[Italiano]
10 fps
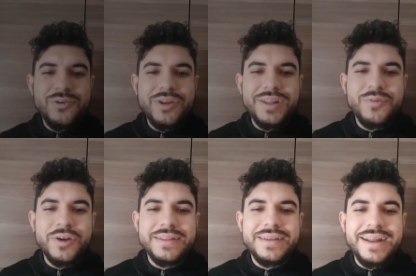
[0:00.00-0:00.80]
auguri di
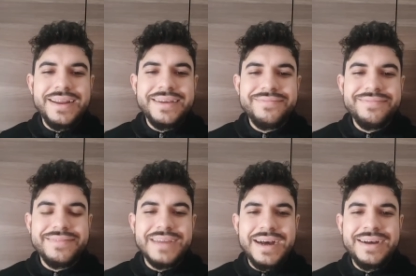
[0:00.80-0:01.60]
buon Natale
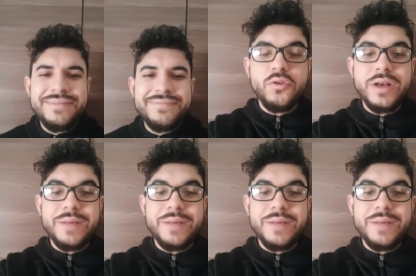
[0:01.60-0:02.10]
da Luca